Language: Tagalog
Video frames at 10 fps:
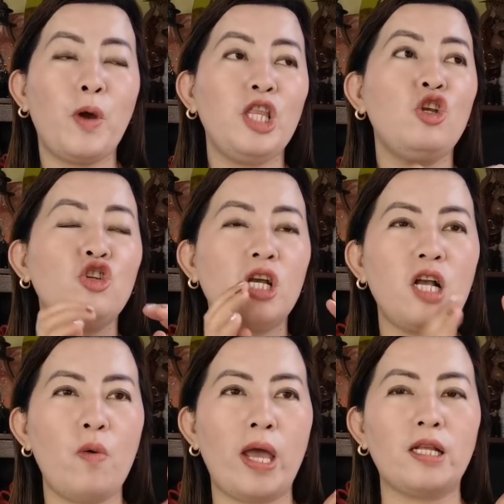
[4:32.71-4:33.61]
Pwede niyo
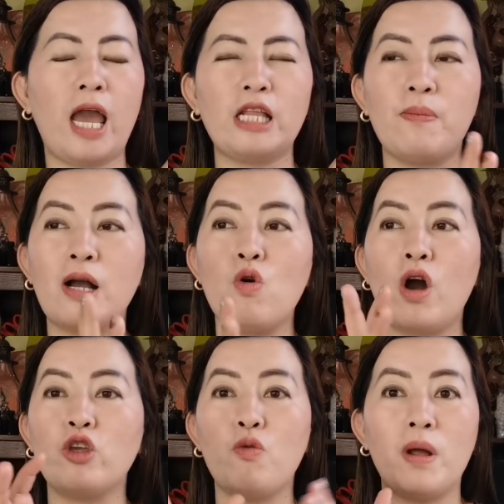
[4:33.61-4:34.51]
siyang gawin kahit bago
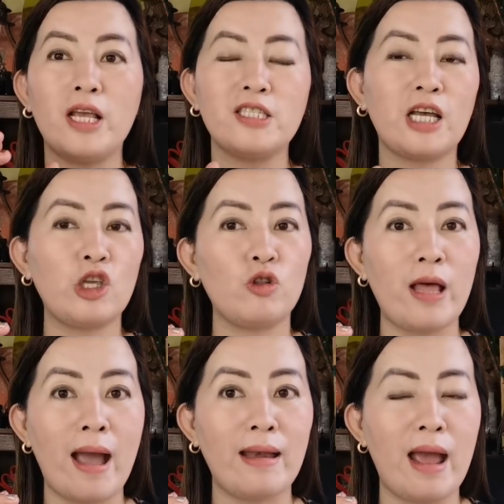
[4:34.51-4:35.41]
kayo umalis ng
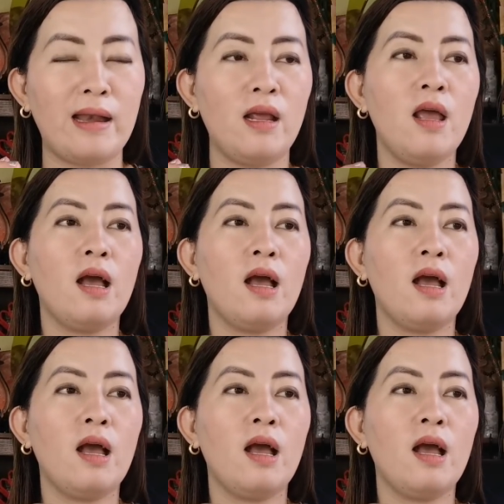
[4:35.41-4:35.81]
inyong tahanan.